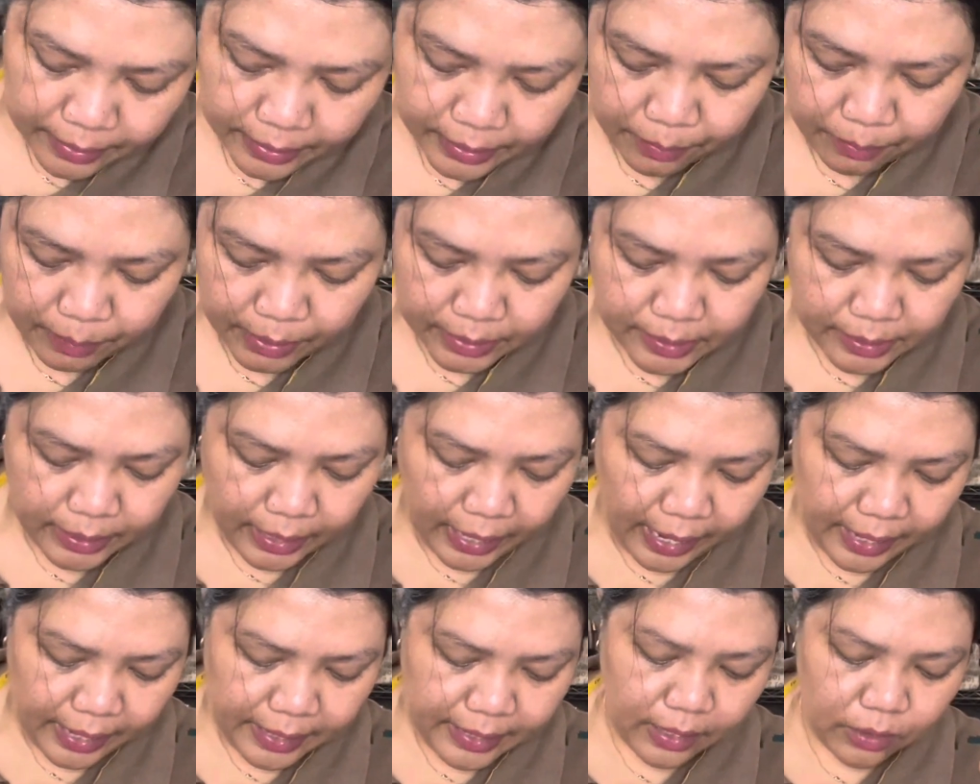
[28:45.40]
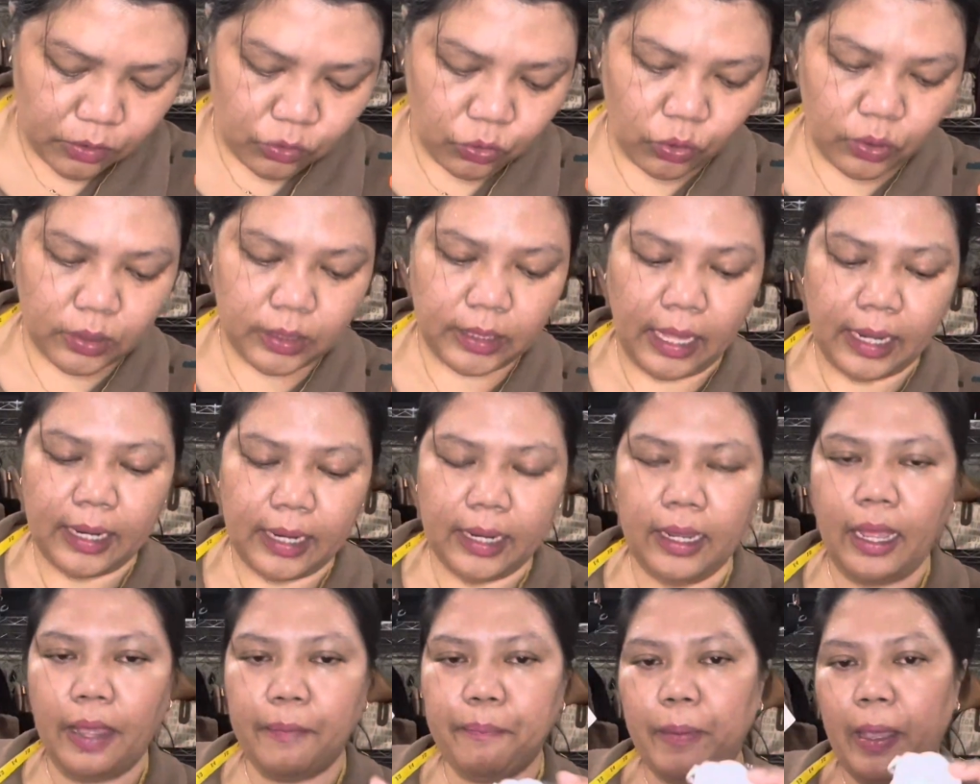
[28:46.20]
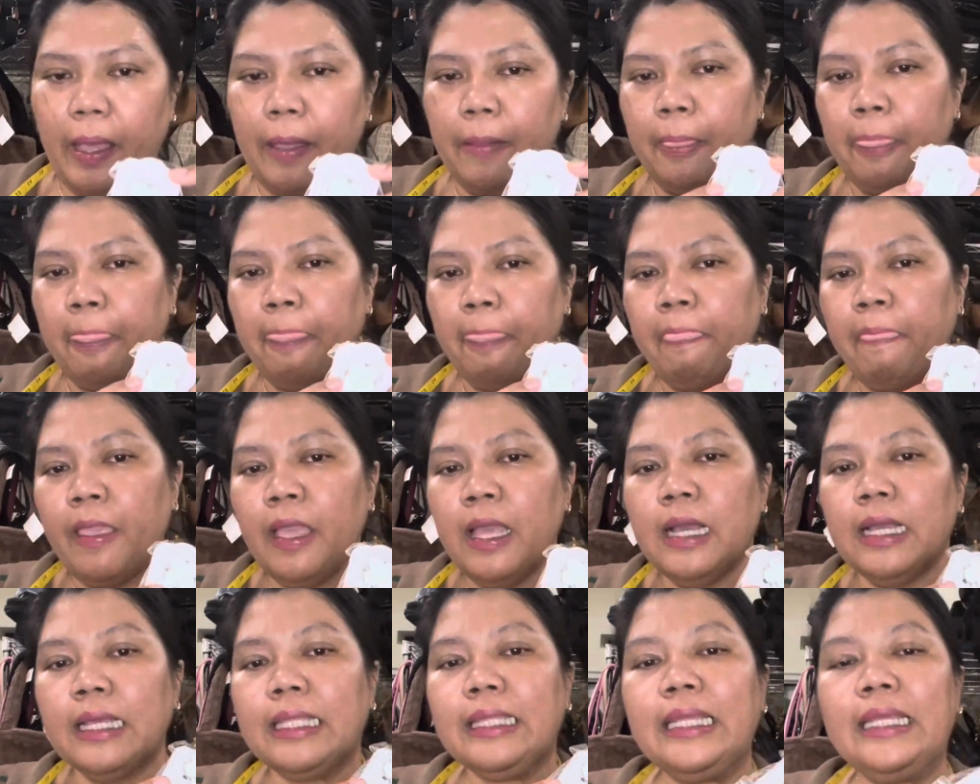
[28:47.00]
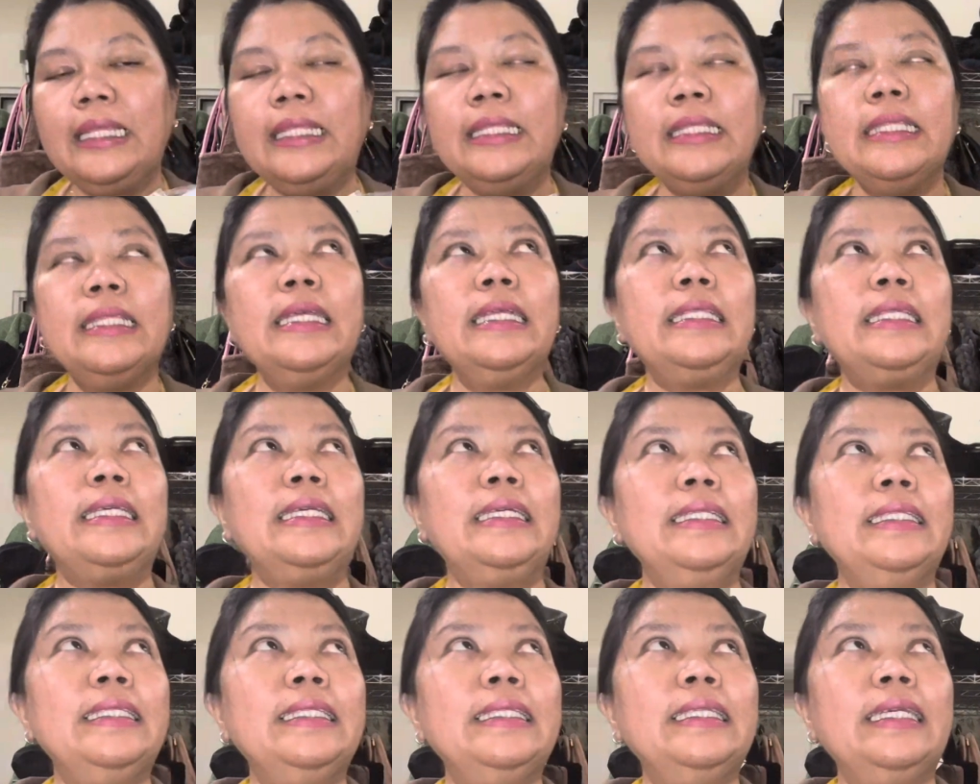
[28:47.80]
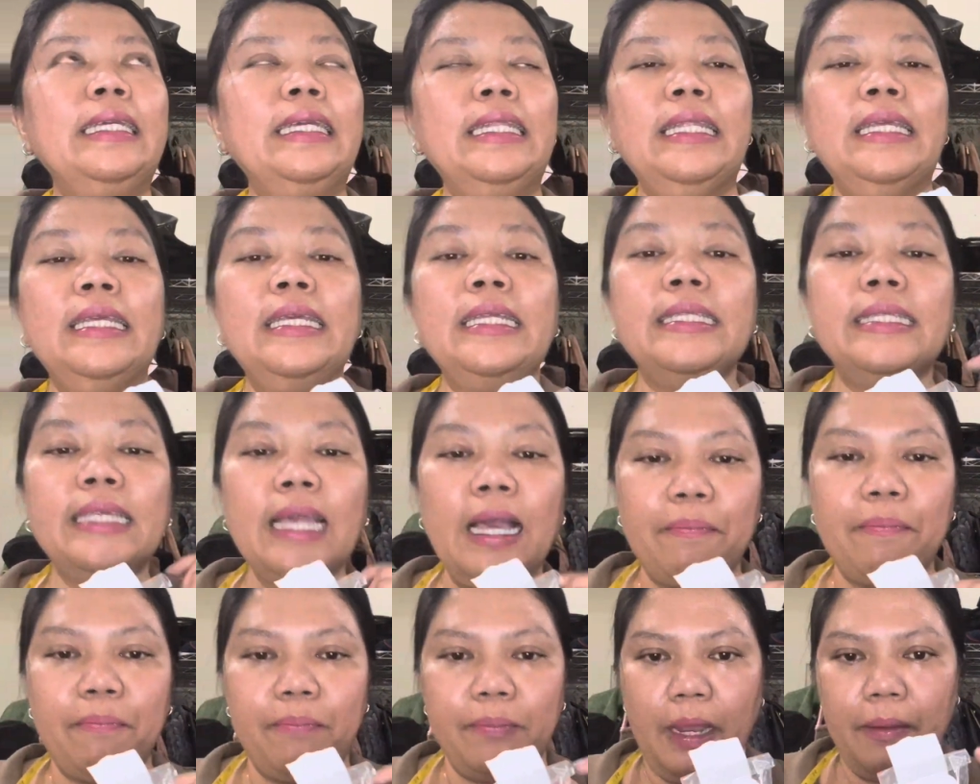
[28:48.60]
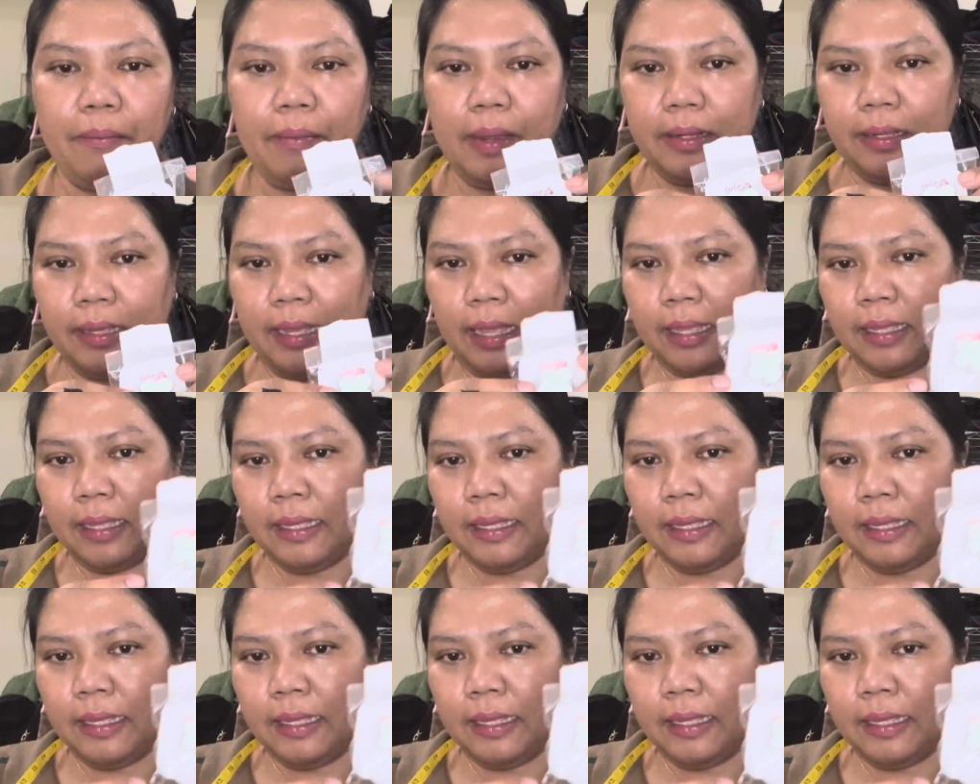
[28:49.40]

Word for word: ini masih ada untuk tarik apa cincin hijab namanya